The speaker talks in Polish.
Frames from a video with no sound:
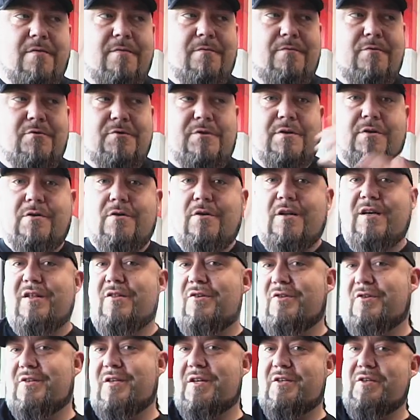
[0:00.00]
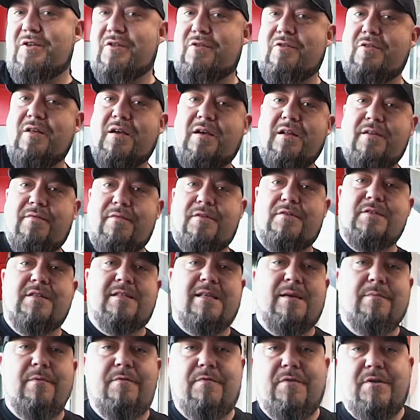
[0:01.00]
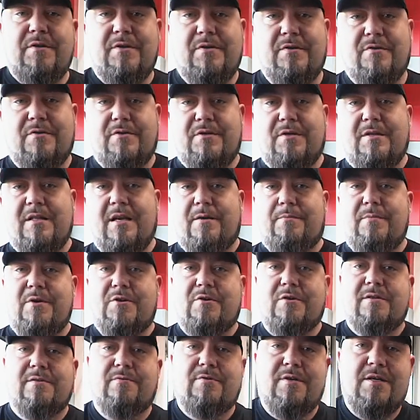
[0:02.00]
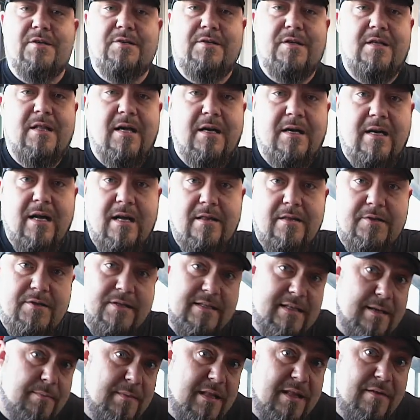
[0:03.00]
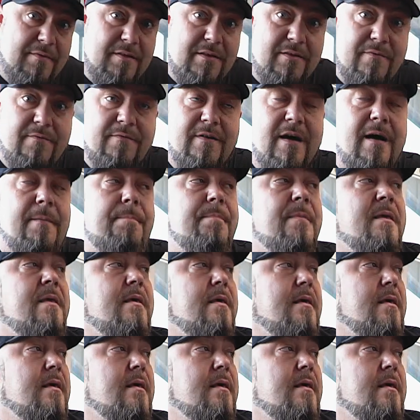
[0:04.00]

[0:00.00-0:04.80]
w różnych kolejnościach się to nagrywa. Czasami widzicie odcinek miesiąc wcześniej nagrany, czasami nawet dwa.